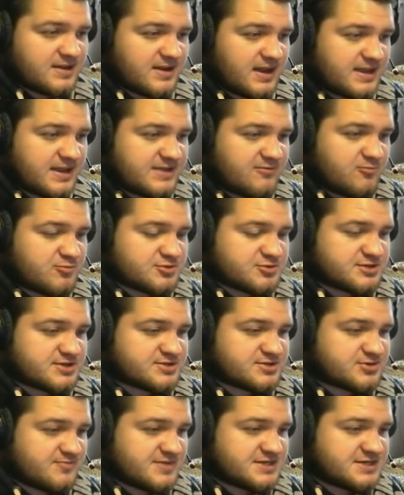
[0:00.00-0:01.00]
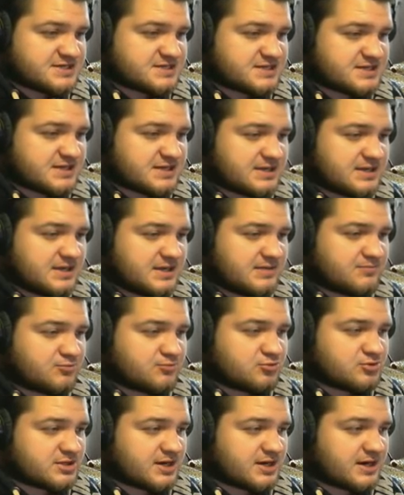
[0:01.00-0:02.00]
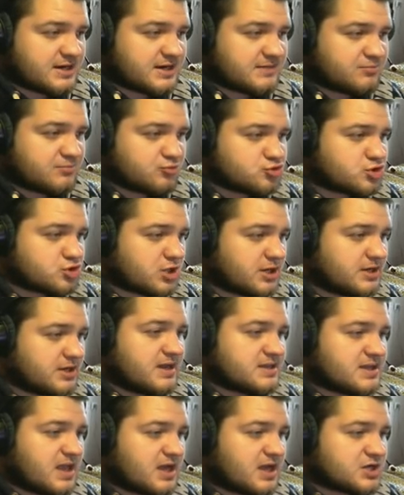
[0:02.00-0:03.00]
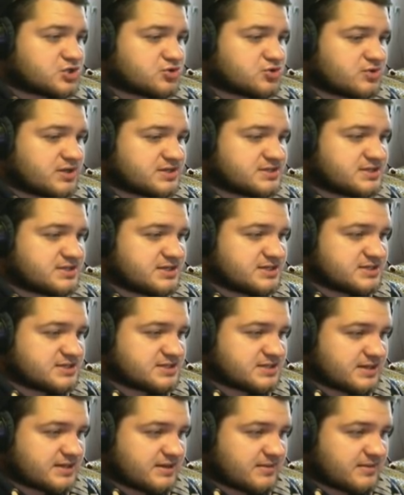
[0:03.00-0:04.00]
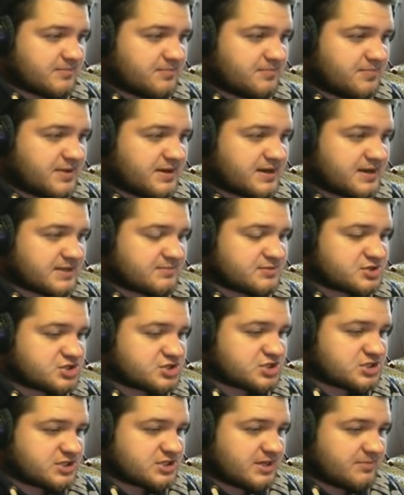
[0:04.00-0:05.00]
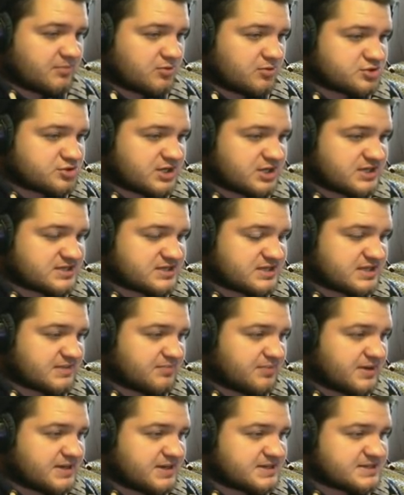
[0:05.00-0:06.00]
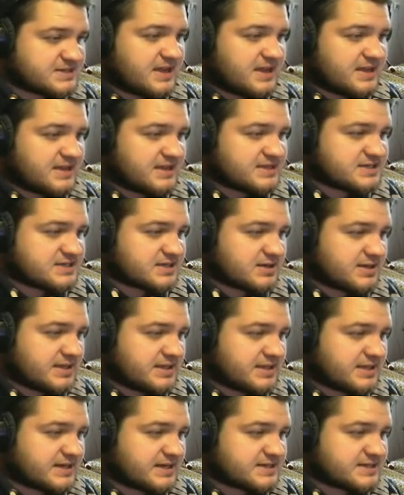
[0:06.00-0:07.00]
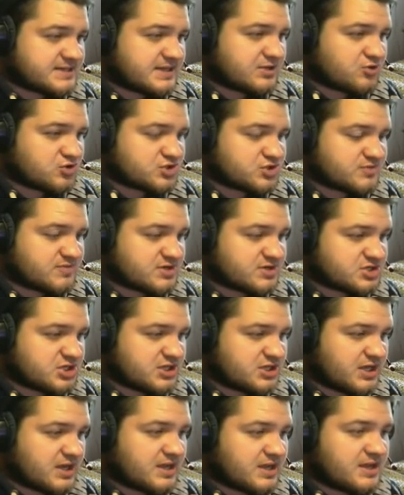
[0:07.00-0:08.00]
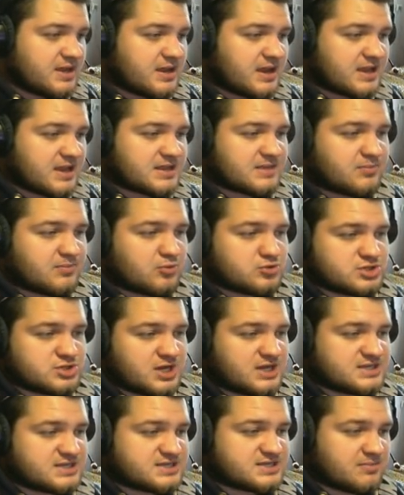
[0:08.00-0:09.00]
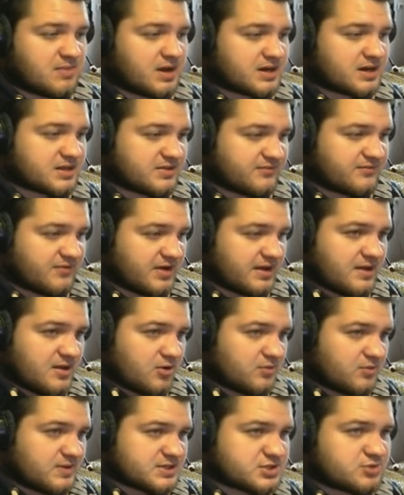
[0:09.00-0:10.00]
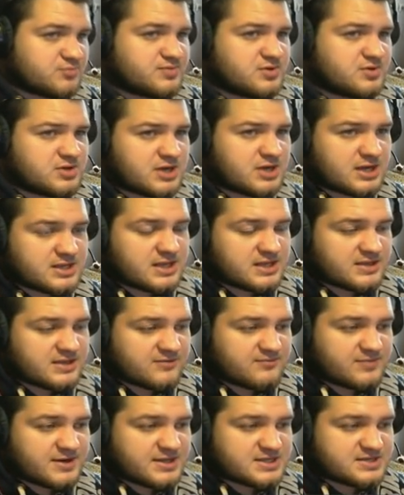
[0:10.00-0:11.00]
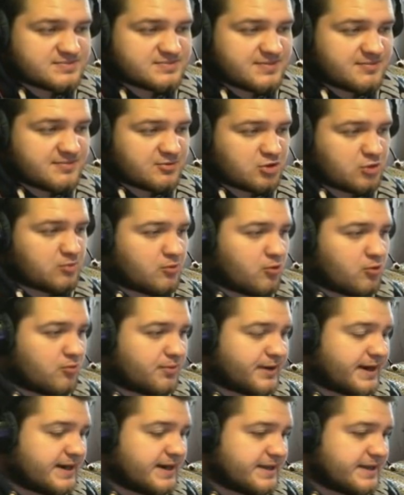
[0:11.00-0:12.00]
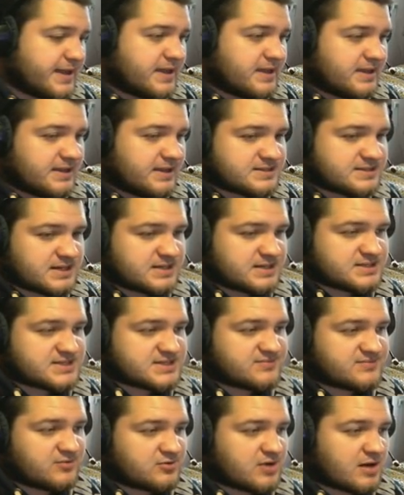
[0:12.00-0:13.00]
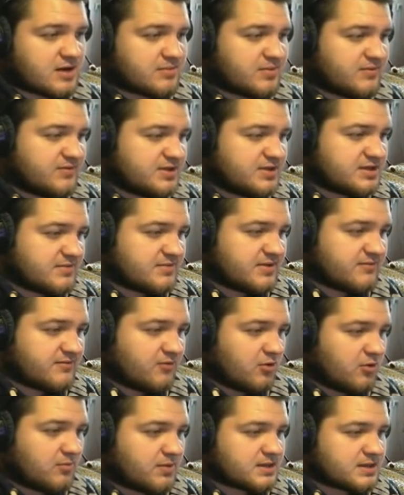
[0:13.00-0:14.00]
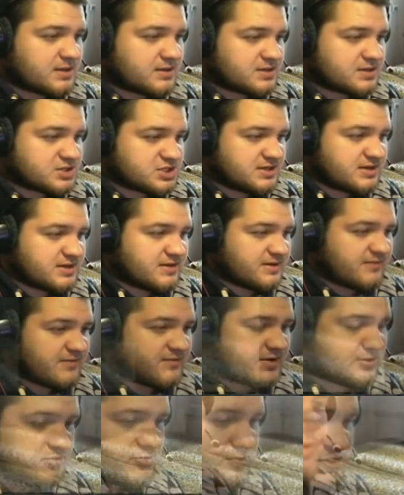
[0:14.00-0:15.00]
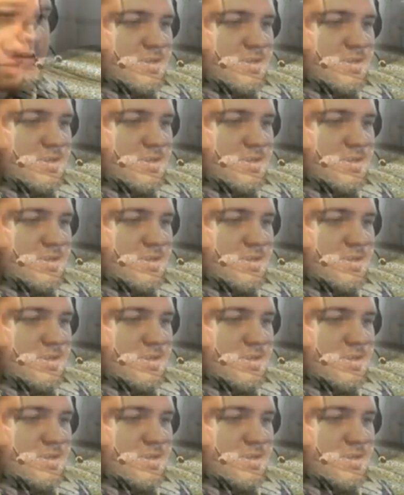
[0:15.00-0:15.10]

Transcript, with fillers: Они выпустят все вместе и будет реально пушка. Также у нас здесь э, перед машиной, получается, ДПС. Есть интересная тоже машина, это, получается, Mark 2. У нас он был когда-то, в принципе, потом его убрали и, скорее всего, как мы видим, его обратно должны вернуть.